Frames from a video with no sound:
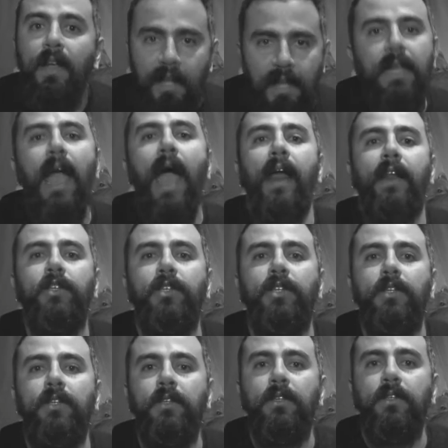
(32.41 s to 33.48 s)
em
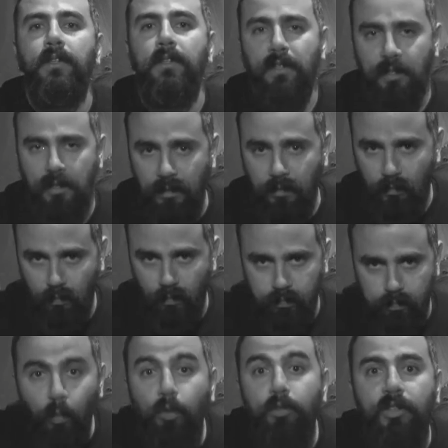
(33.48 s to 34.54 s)
arte, em
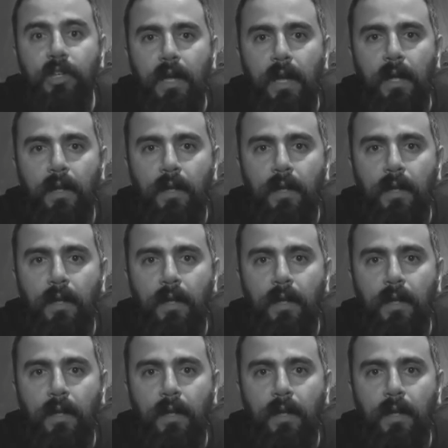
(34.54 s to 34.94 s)
música,